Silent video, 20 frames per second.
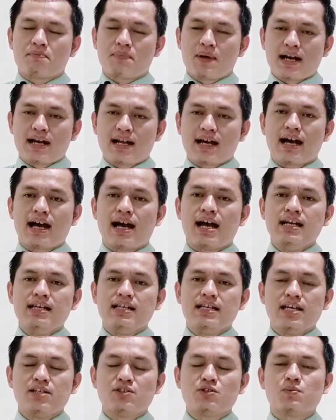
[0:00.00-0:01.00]

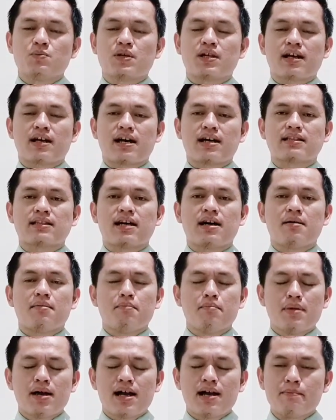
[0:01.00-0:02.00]
Padahal Yesus berkata,
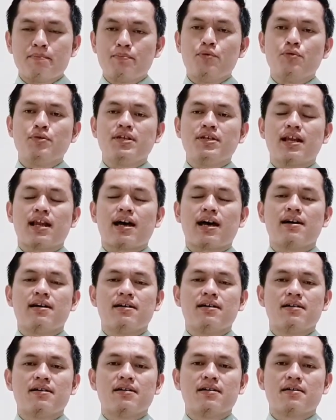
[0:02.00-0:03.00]
mengampunilah,
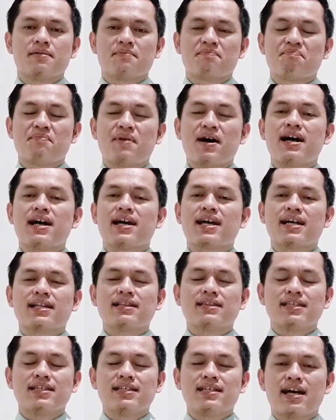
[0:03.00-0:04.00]

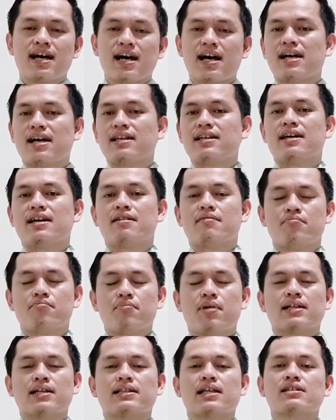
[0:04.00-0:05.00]
bahkan tidak ada
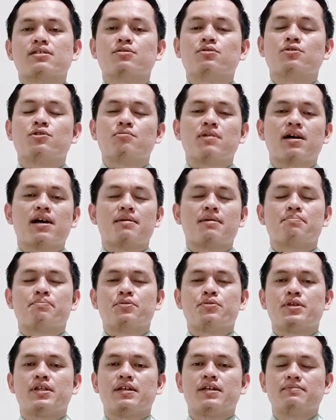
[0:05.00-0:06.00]
batas untuk
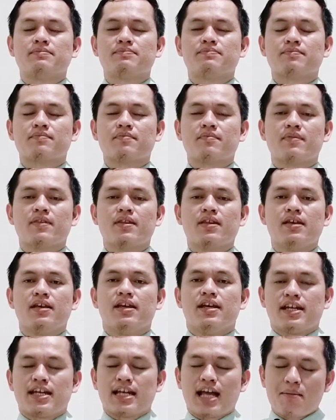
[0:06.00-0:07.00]
mengampuni.
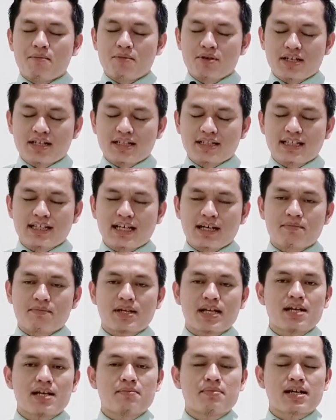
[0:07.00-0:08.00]
Namun ketika
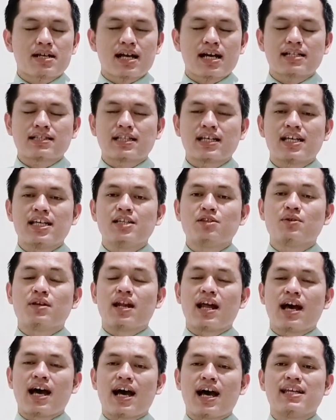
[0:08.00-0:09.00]
mereka berkata itu
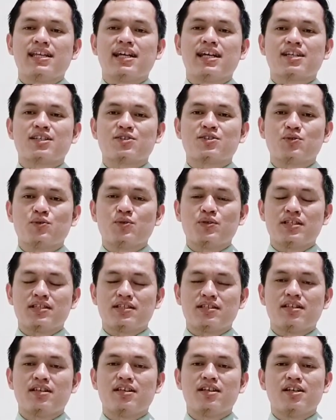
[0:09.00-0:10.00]
adalah hal yang
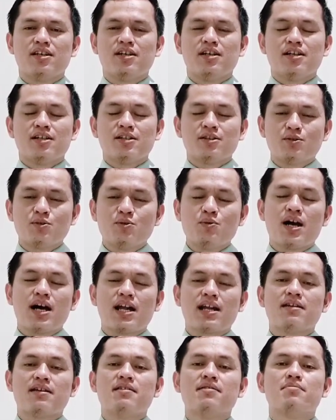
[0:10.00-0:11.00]
sulit,
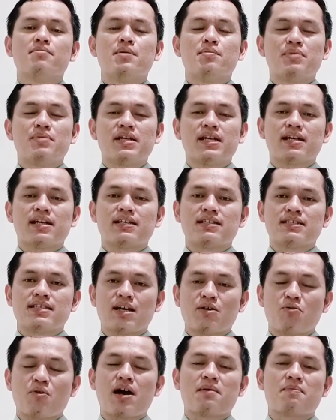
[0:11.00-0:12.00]
Tuhan memberikan
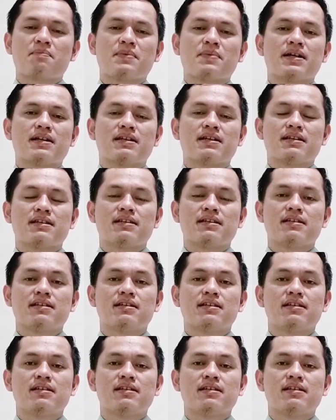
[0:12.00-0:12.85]
jawaban